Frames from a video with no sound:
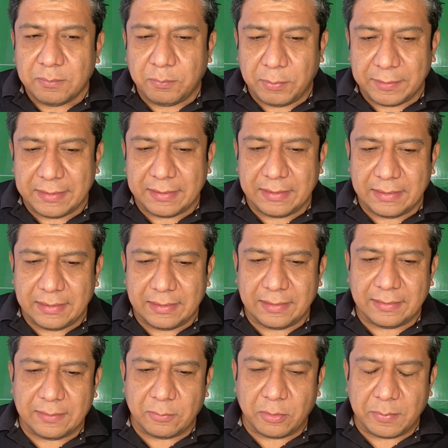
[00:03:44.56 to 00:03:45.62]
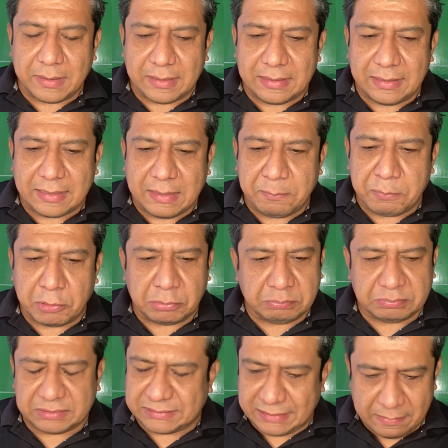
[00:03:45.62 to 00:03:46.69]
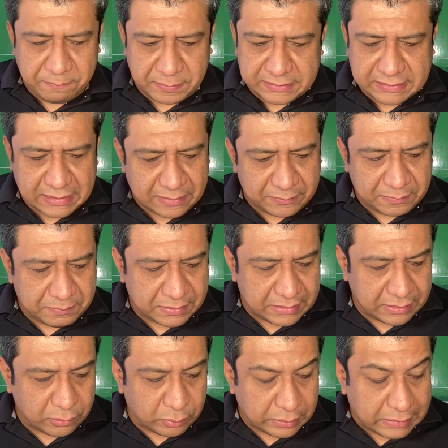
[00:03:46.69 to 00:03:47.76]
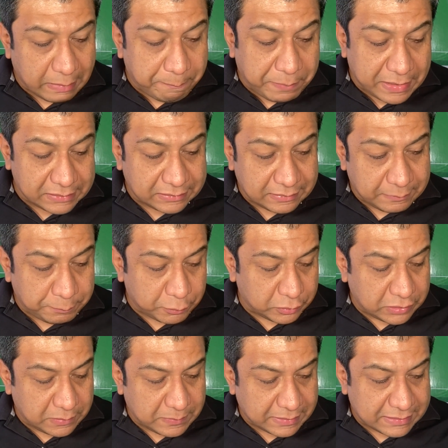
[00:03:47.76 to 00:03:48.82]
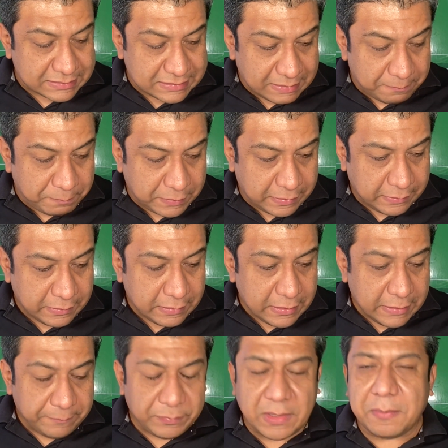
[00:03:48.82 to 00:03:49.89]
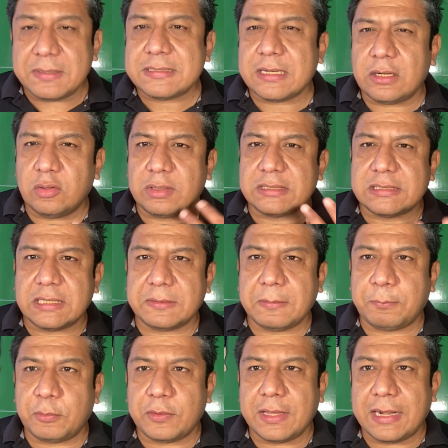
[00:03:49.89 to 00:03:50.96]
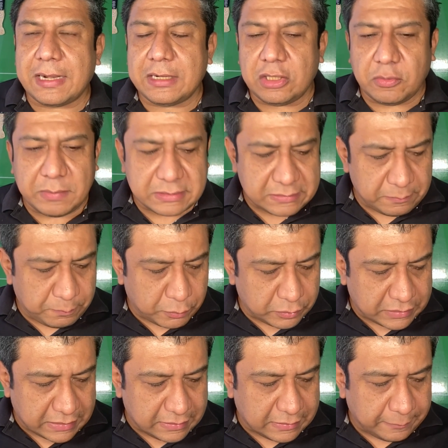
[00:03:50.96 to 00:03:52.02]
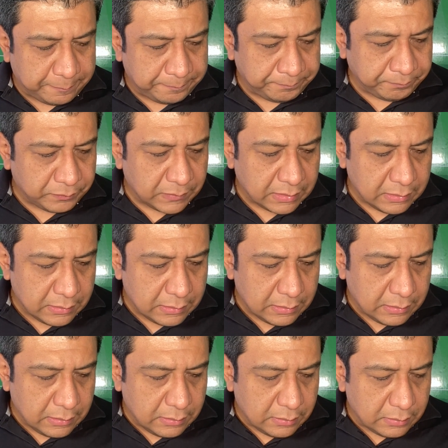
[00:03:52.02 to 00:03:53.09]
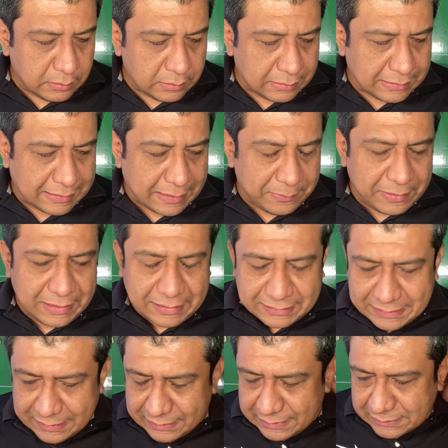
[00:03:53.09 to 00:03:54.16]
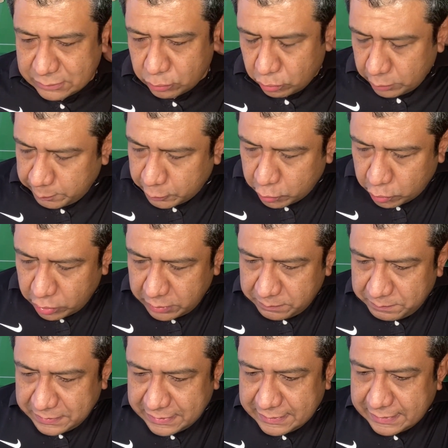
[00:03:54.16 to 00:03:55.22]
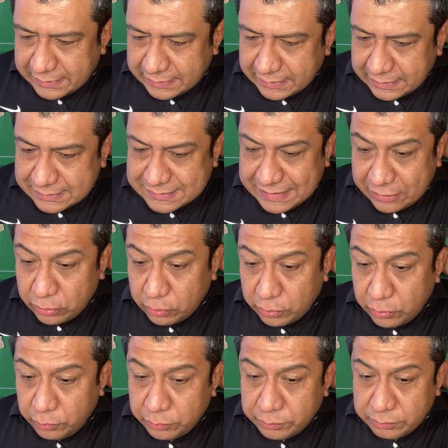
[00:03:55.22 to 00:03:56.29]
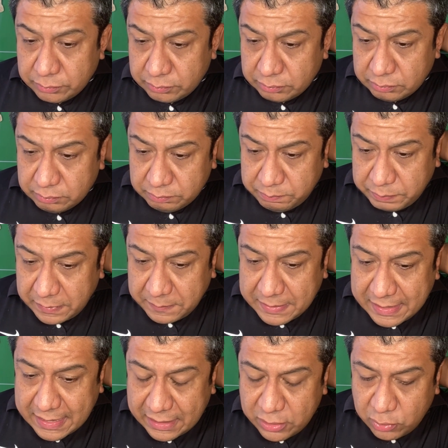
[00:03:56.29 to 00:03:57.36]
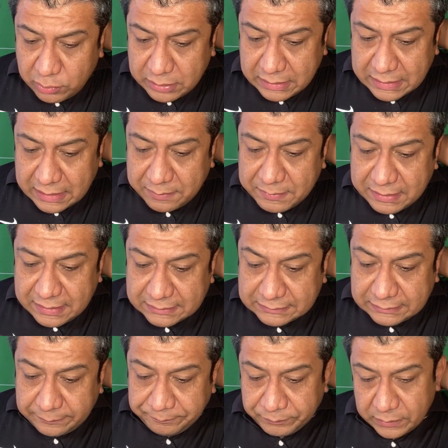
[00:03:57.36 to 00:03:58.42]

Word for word: puede devolverle al equipo siempre será bienvenido. La parte deportiva, que siempre debe ser lo que se debe ponderar y lo más importante. Javier Hernández hoy por hoy viene regresando de un primer año en la MLS